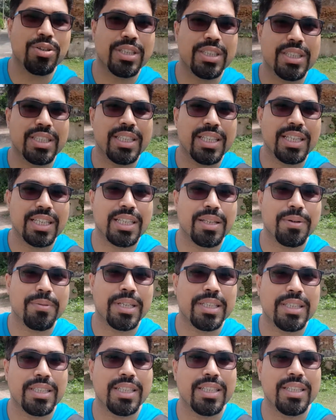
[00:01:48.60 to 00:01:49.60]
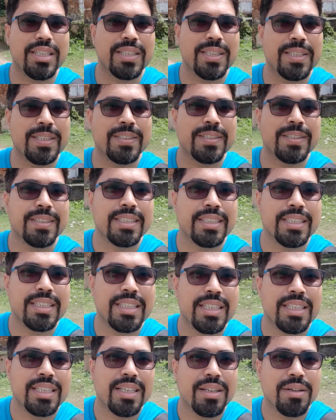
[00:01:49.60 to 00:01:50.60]
রয়েছে দেখতে পাচ্ছেন
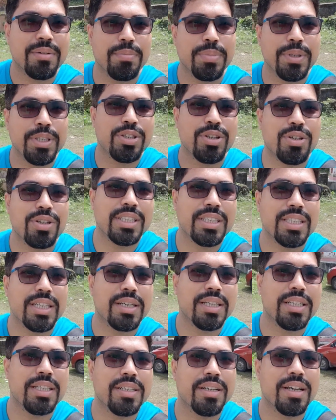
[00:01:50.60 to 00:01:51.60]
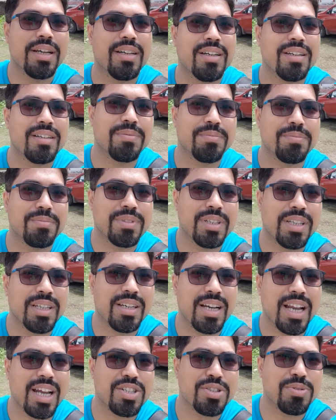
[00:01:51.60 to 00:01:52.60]
পিছনে যেই
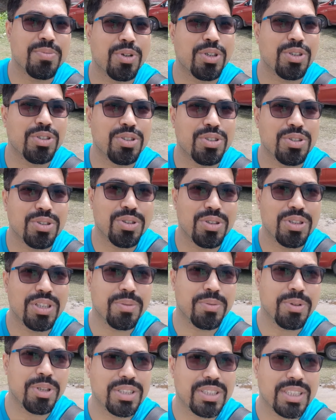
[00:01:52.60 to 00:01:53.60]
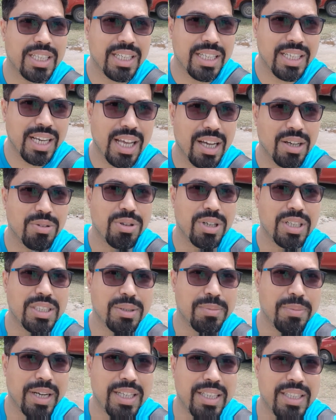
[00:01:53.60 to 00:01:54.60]
রাসমঞ্চ এবং সেই লাগোয়া
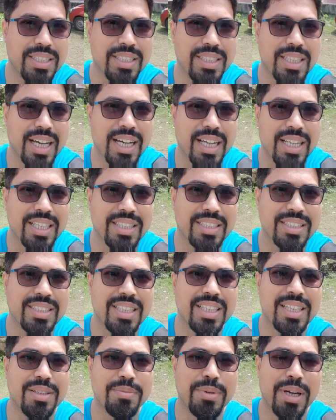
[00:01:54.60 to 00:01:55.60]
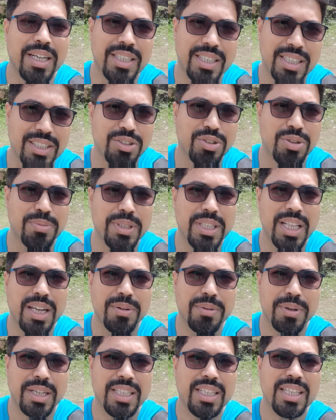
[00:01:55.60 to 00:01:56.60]
যে বাড়িটি দেখা যাচ্ছে এই বাড়িটি জমিদার
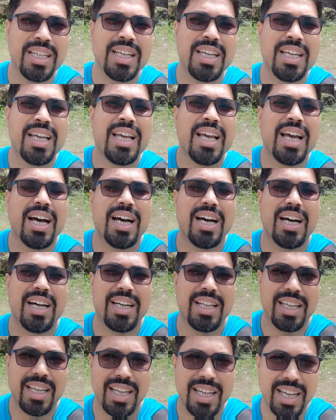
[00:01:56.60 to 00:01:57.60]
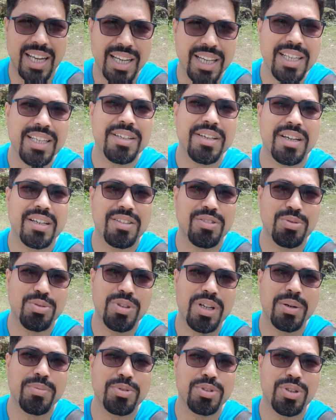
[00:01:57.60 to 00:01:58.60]
বাড়ি আর এখানেই
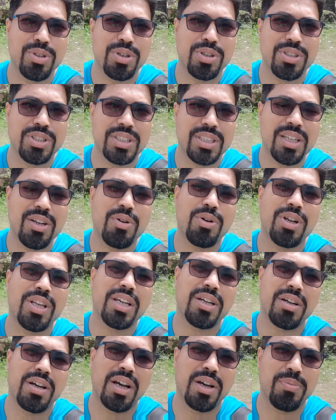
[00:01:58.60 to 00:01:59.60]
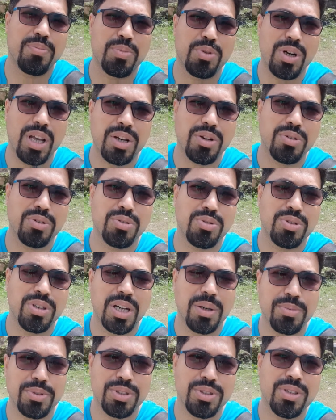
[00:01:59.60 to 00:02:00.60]
দুর্গাপুজো হচ্ছে অনেক পুরানো
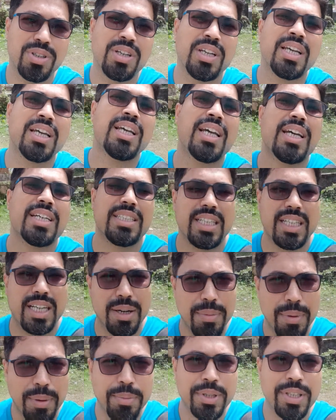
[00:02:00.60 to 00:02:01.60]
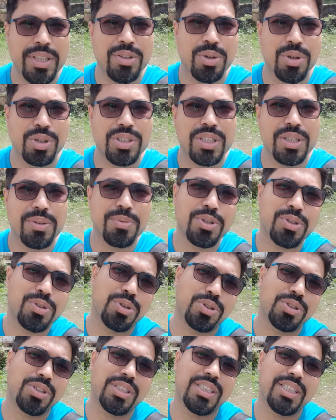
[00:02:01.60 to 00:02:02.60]
দুর্গাপুজো সেটার ব্যাপারেই খোঁজ নেব
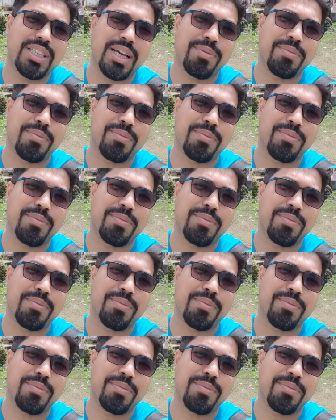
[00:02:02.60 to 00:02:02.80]
খোঁজ নিতে